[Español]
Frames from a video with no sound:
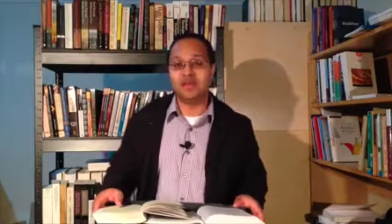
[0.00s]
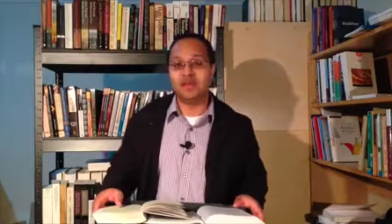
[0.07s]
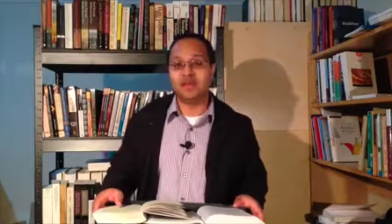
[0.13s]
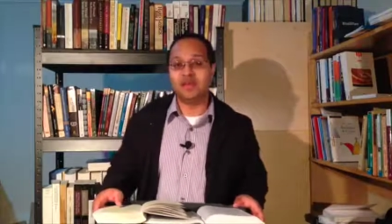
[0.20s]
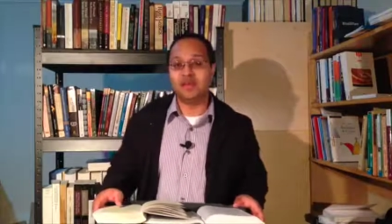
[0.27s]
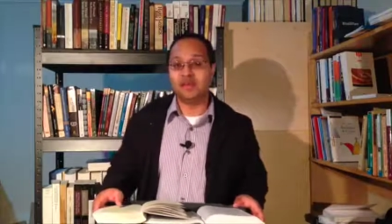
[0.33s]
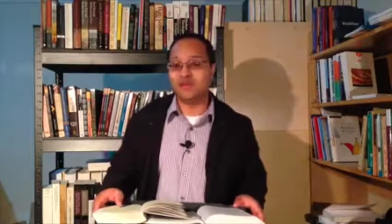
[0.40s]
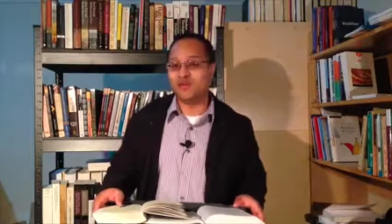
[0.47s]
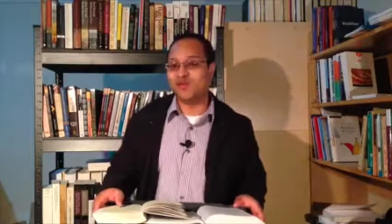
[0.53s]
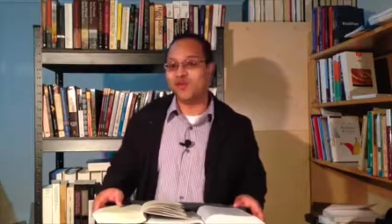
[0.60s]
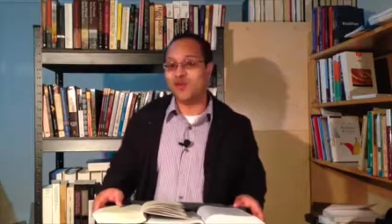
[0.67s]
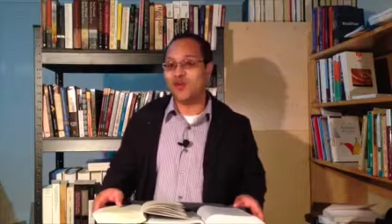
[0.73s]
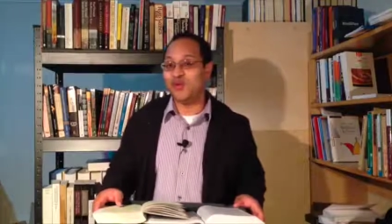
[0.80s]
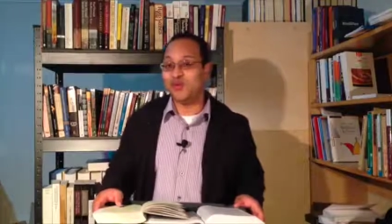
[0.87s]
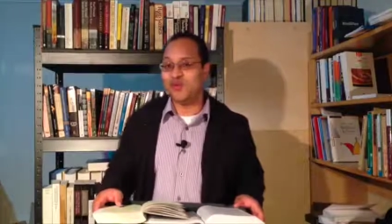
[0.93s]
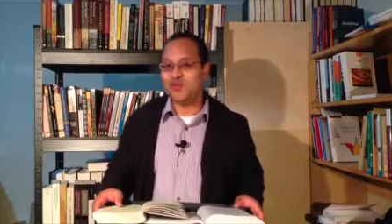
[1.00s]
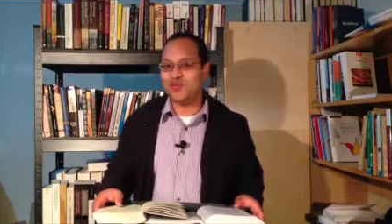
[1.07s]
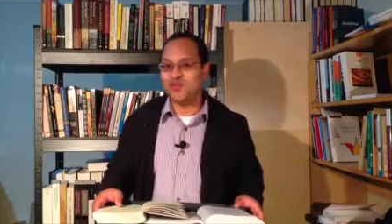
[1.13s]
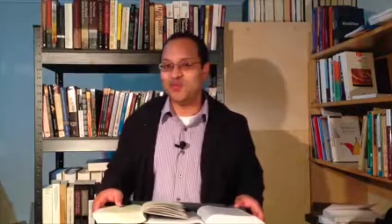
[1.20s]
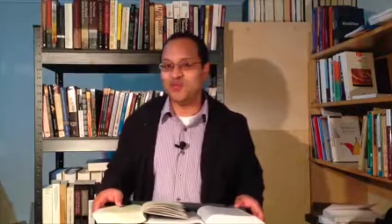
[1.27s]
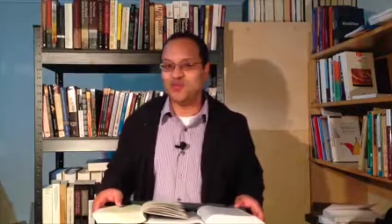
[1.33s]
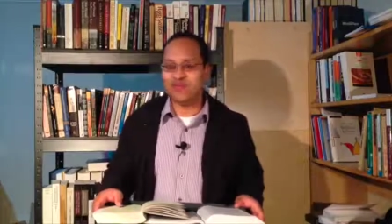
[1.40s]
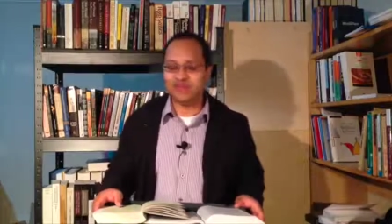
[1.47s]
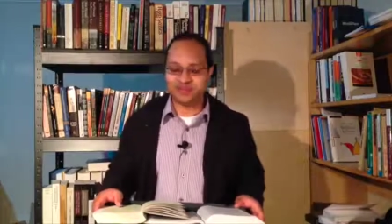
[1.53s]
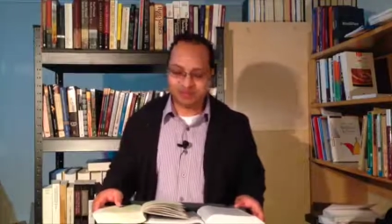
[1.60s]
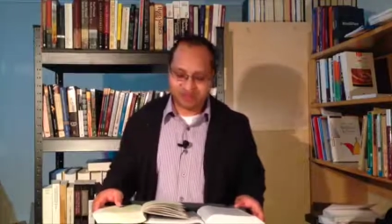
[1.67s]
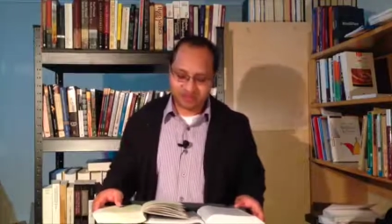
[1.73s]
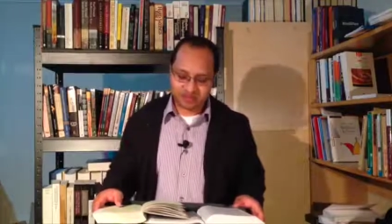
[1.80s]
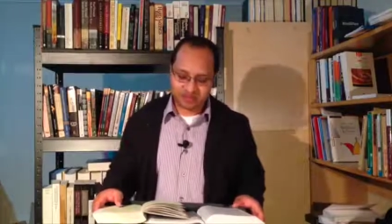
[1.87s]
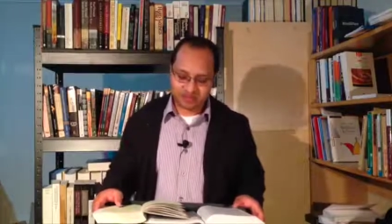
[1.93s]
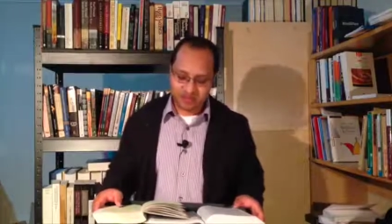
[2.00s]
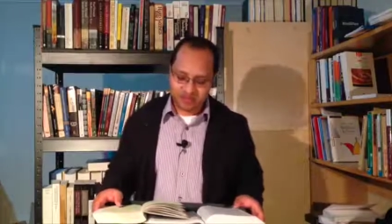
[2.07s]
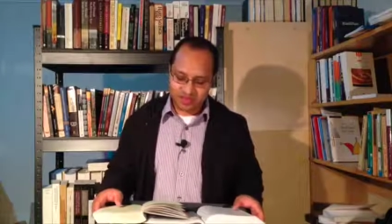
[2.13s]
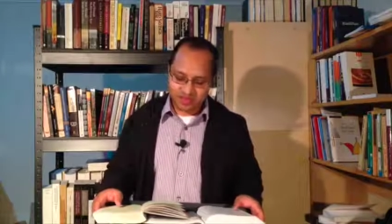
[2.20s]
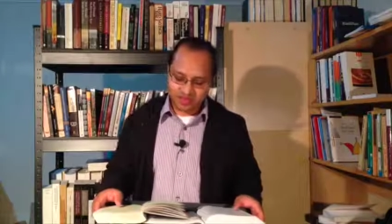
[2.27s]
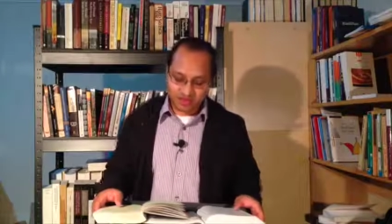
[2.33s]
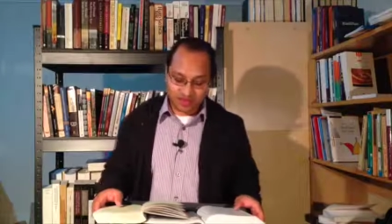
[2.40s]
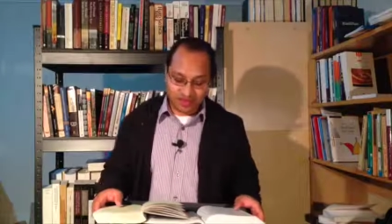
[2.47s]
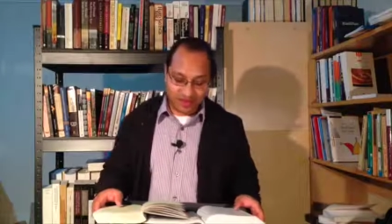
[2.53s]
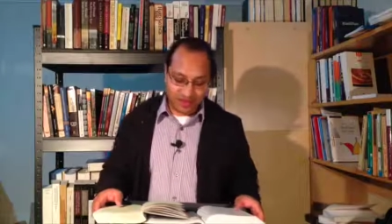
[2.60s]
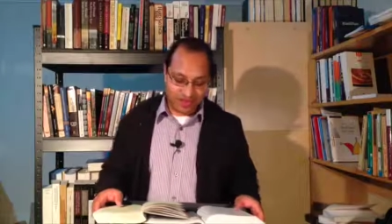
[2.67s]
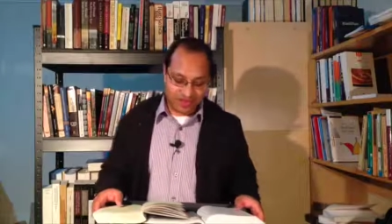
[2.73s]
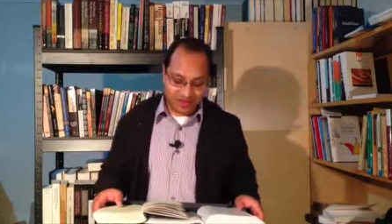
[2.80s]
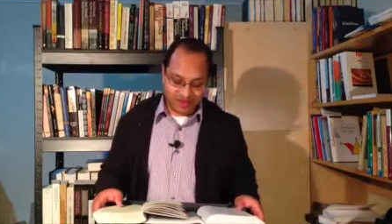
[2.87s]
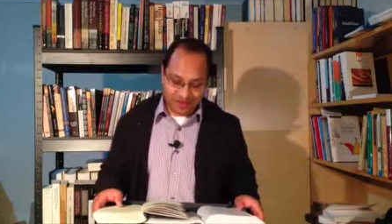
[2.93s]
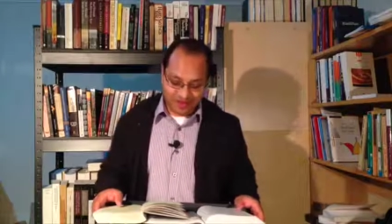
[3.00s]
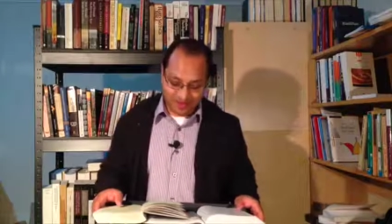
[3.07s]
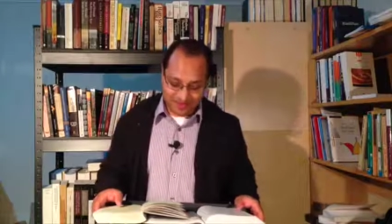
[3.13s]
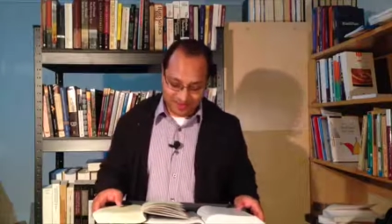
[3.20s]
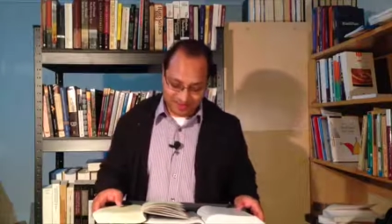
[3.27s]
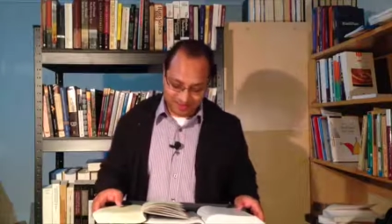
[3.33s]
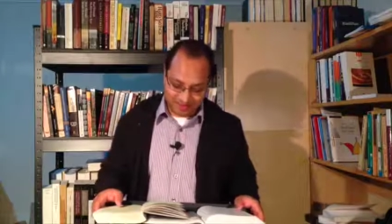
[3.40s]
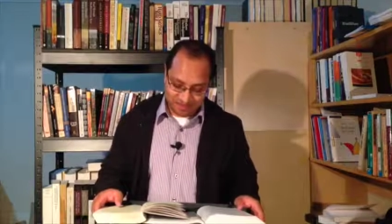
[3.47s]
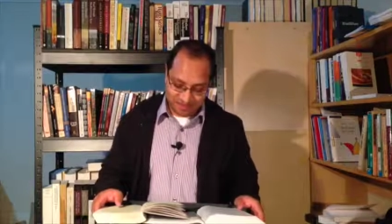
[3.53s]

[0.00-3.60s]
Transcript: que yo estoy al otro lado del mundo, no se va a poder hacer.